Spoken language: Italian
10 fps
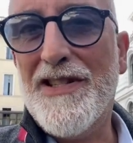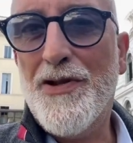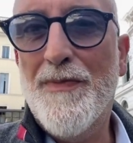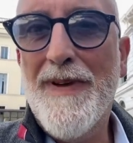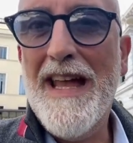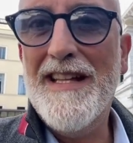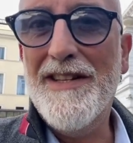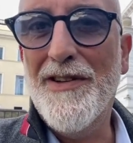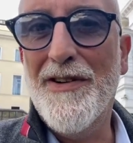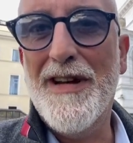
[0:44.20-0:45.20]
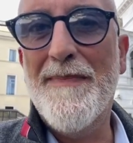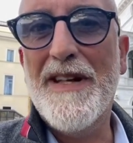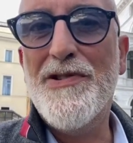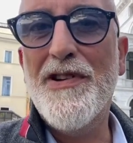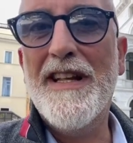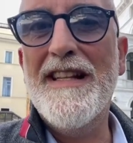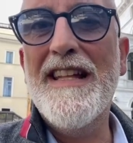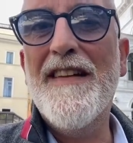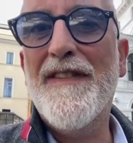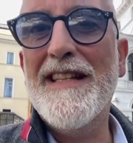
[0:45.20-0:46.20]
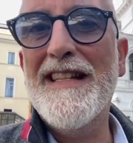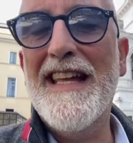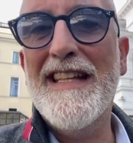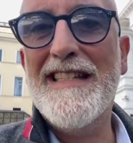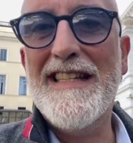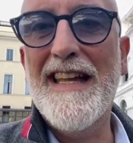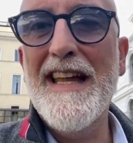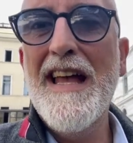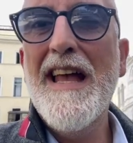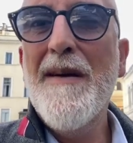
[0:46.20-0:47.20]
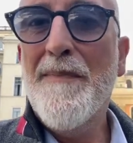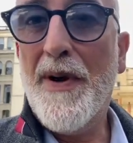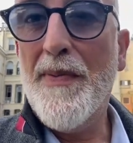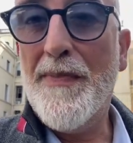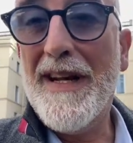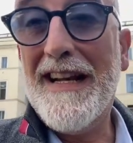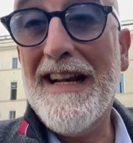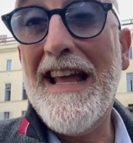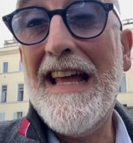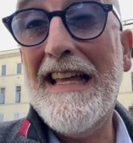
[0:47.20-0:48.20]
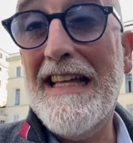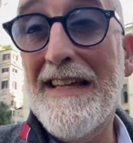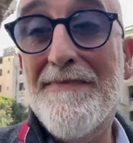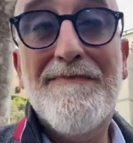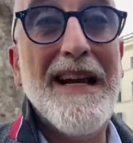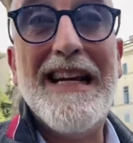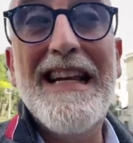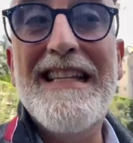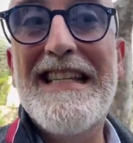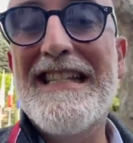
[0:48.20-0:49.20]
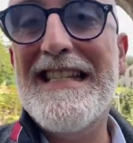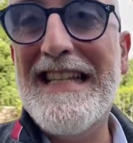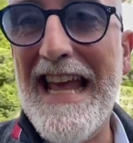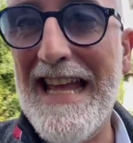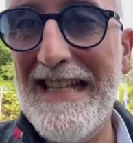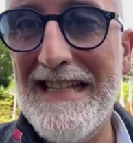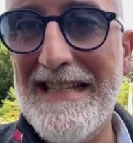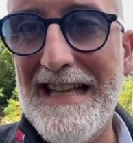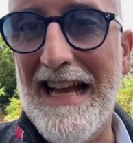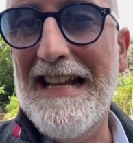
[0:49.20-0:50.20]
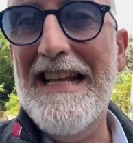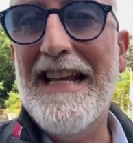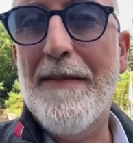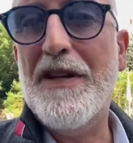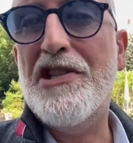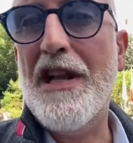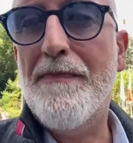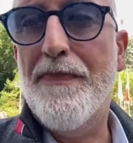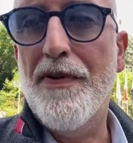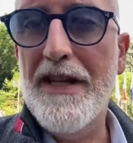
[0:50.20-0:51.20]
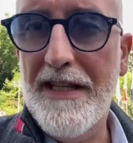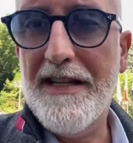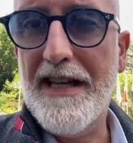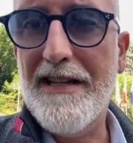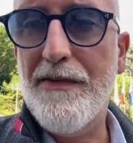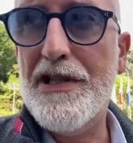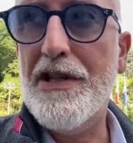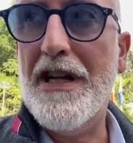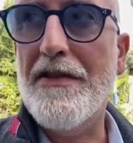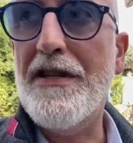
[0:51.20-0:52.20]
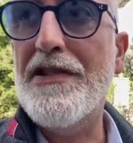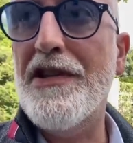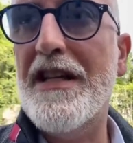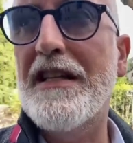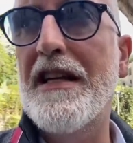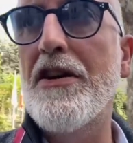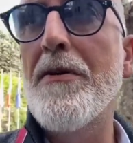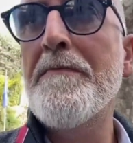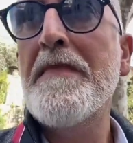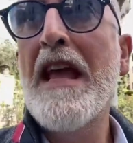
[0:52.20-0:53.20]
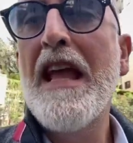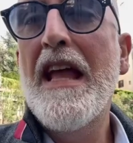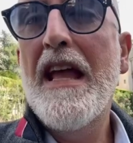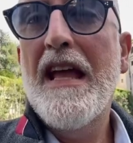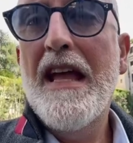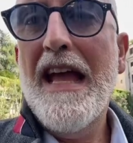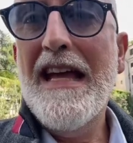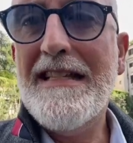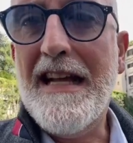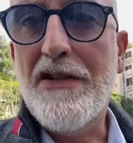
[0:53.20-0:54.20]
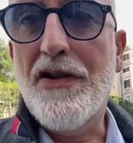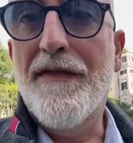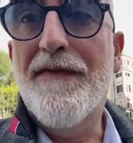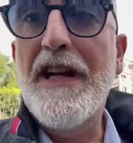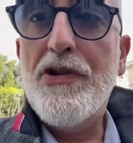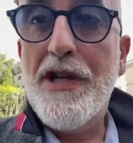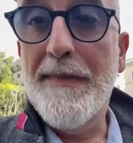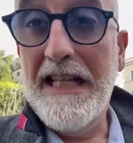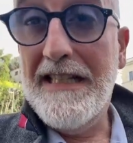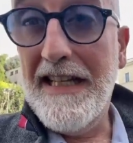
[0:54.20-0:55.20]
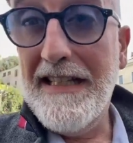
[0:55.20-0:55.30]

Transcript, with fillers: subendo le peggiori nefandezze proprio per, la, eh, per l'esistenza e l'incapacità politica di questo nano da giardino, è stato velocemente